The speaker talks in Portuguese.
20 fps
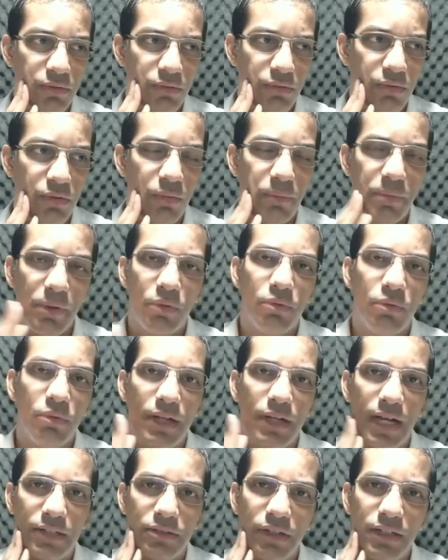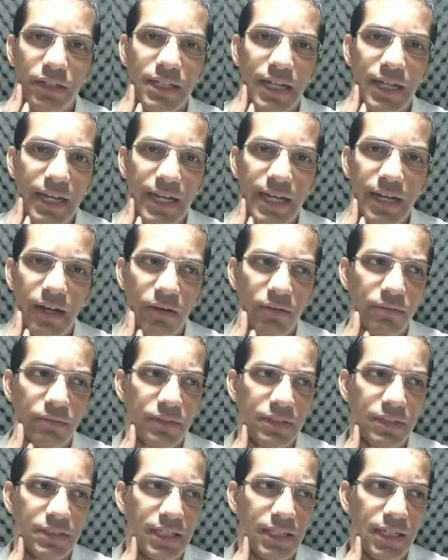Ou para algum lugar. Só que na real,
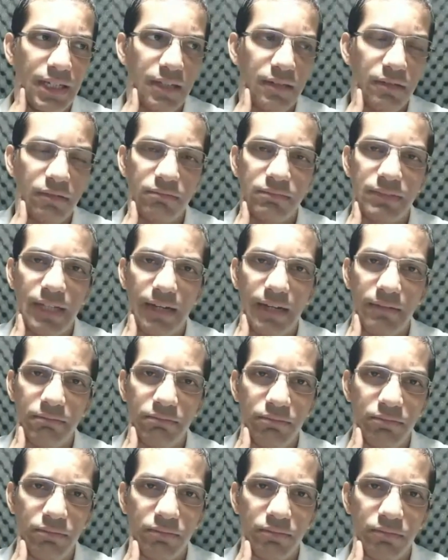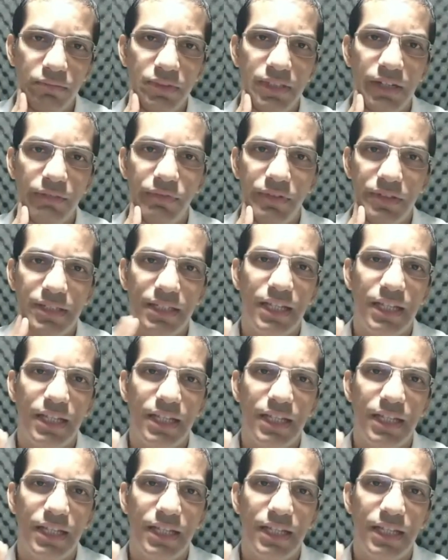você não tá muito afim.